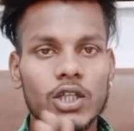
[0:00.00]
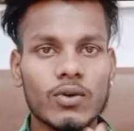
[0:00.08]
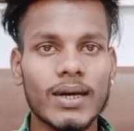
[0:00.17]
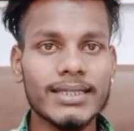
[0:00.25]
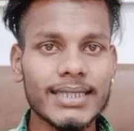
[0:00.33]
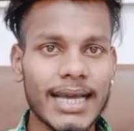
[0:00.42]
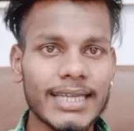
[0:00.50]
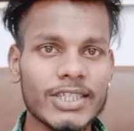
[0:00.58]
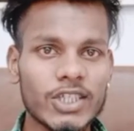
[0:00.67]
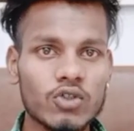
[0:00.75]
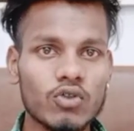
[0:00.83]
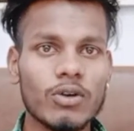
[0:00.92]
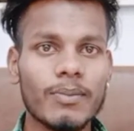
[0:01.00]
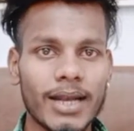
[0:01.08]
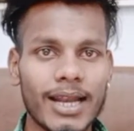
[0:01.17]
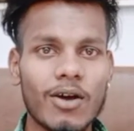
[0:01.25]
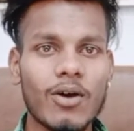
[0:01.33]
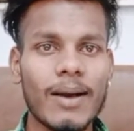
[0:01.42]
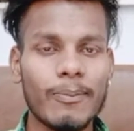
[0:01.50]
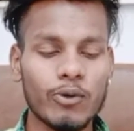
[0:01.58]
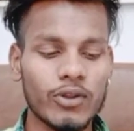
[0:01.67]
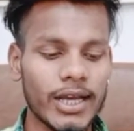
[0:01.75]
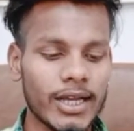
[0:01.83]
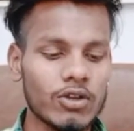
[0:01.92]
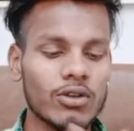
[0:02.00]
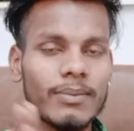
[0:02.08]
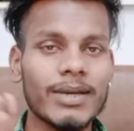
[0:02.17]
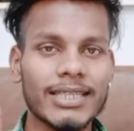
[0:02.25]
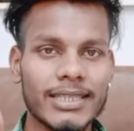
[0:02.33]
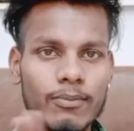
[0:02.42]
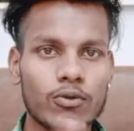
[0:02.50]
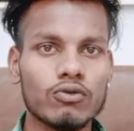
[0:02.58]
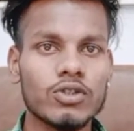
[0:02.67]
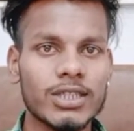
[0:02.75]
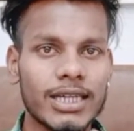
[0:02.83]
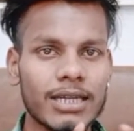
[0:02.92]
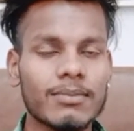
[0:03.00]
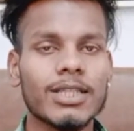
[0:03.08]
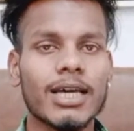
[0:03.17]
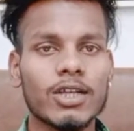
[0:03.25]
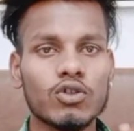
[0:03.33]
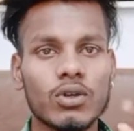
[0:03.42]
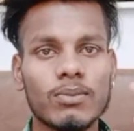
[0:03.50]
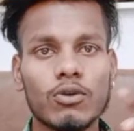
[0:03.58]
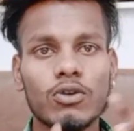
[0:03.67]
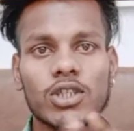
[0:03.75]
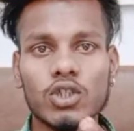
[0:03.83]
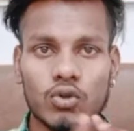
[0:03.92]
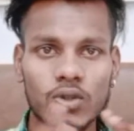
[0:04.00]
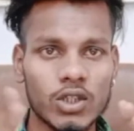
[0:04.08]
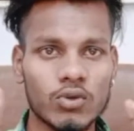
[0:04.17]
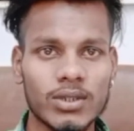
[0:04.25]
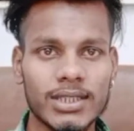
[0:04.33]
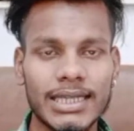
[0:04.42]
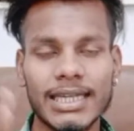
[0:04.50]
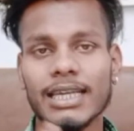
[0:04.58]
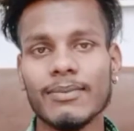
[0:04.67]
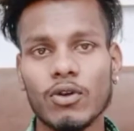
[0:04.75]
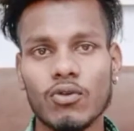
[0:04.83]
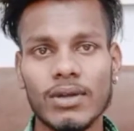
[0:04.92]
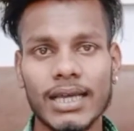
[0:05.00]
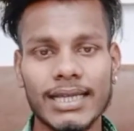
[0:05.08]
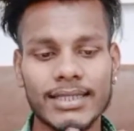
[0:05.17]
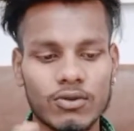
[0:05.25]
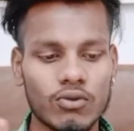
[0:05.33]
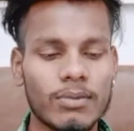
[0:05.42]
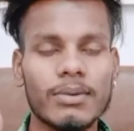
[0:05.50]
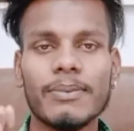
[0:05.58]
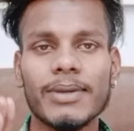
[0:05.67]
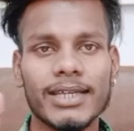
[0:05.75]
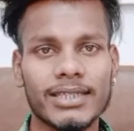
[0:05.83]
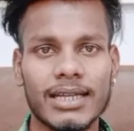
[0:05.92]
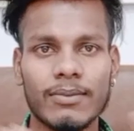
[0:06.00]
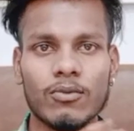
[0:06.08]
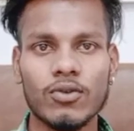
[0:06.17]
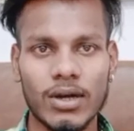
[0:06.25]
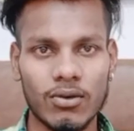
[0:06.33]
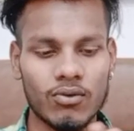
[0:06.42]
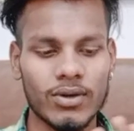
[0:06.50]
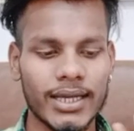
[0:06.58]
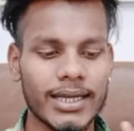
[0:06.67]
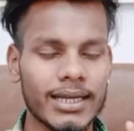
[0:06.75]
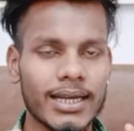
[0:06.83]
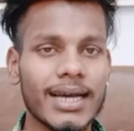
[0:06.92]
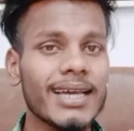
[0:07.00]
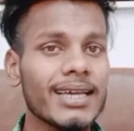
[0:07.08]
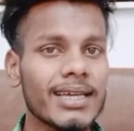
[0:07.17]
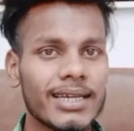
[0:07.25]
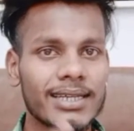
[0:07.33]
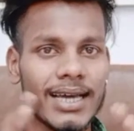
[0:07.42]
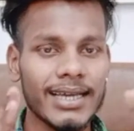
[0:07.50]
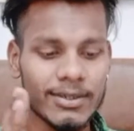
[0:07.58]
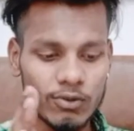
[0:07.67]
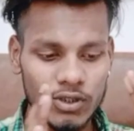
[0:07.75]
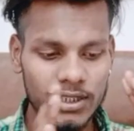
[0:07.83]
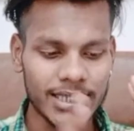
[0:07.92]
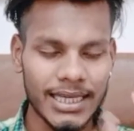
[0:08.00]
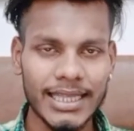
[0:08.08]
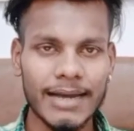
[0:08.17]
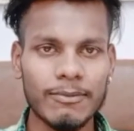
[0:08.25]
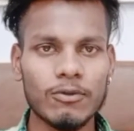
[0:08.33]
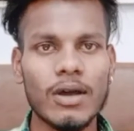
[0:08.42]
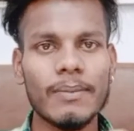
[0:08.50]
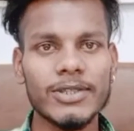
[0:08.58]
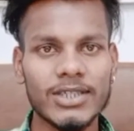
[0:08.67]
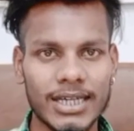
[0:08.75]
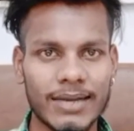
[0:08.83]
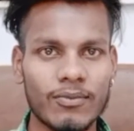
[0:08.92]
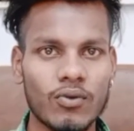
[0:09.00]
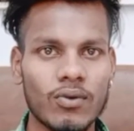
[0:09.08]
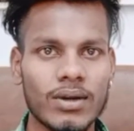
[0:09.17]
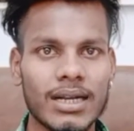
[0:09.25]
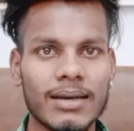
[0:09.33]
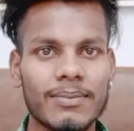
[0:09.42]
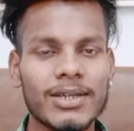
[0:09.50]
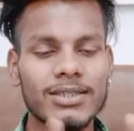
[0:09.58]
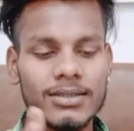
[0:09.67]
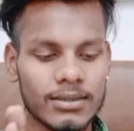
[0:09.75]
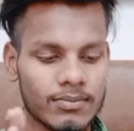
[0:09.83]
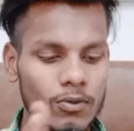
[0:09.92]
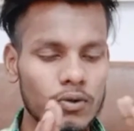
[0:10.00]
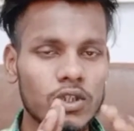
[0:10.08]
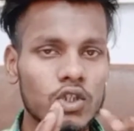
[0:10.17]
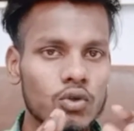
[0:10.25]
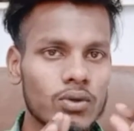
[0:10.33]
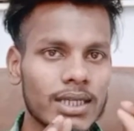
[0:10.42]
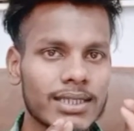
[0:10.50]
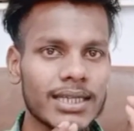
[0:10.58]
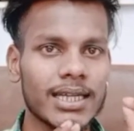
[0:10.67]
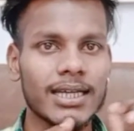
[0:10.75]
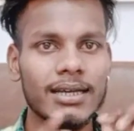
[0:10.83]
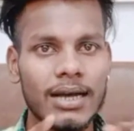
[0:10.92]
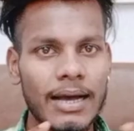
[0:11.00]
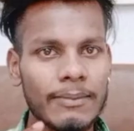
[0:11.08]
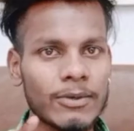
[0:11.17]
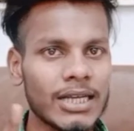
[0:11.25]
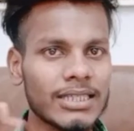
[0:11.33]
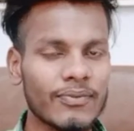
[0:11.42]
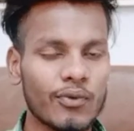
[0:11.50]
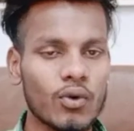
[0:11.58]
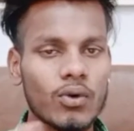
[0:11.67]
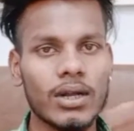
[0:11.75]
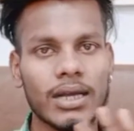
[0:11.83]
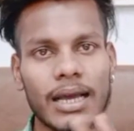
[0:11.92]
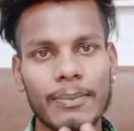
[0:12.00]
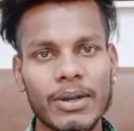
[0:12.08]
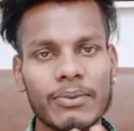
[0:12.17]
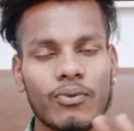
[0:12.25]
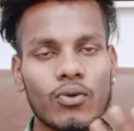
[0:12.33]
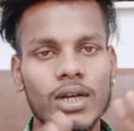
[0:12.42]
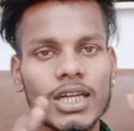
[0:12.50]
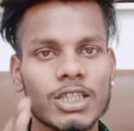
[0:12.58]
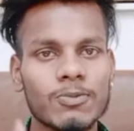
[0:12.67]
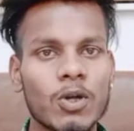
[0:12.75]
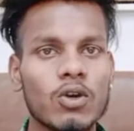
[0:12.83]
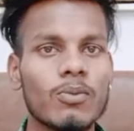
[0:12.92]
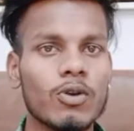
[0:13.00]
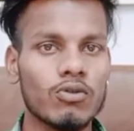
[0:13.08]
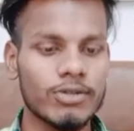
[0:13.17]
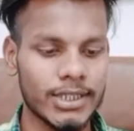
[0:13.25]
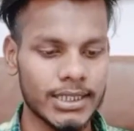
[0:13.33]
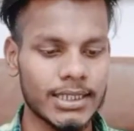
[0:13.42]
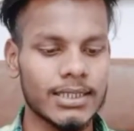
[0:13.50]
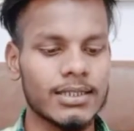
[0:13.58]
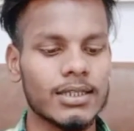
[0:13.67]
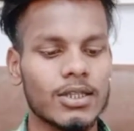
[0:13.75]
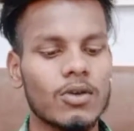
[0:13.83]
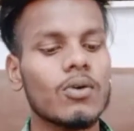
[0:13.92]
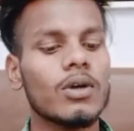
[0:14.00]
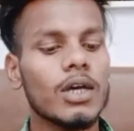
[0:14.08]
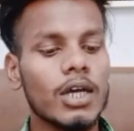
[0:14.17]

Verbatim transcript: तो वैसे यहाँ स्क्रीन शॉट मिल रहा होगा आपको देखने को तो हम यहाँ से आपको कुछ सेटिंग बता रहे हैं जो कि बहुत ही छोटे छोटे सेटिंग है बिल्कुल यहाँ से कोई भी एप्लीकेशन आपको डाउनलोड नहीं करना है ना ही कुछ ज़्यादा आपको यहाँ पे सेटिंग फॉलो करना बस बहुत ही छोटा सेटिंग है आप यहाँ से फॉलो करेंगे अपने फ़ोन के डिस्प्ले को बिल्कुल चेंज कर सकते हो